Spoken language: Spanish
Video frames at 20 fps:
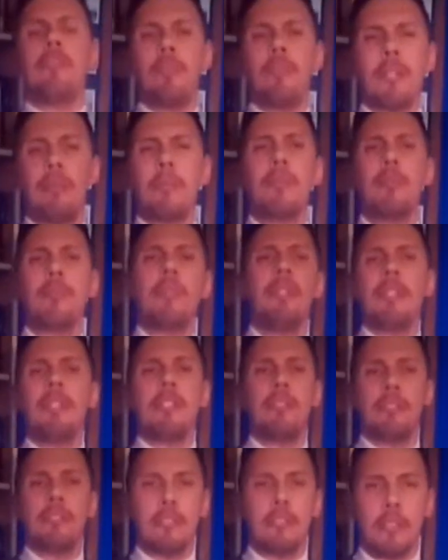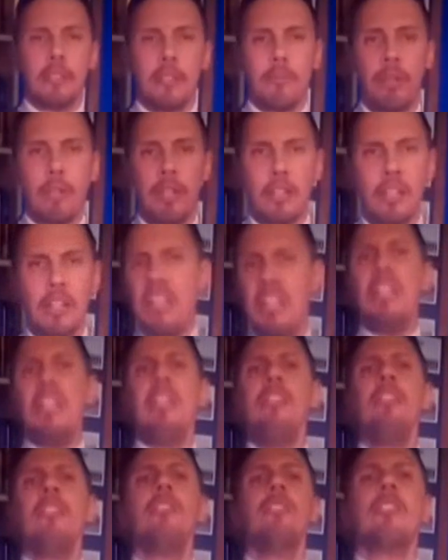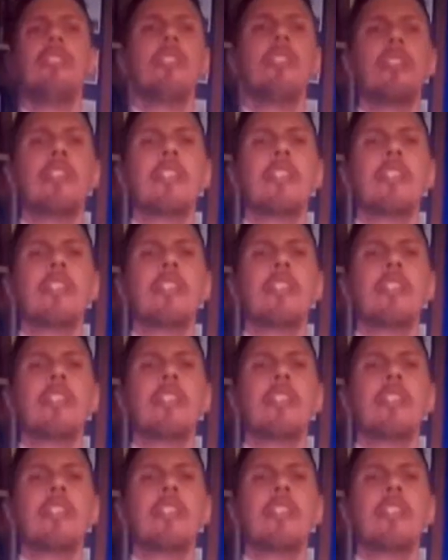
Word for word: para vivir bien sin trabajar y no tener que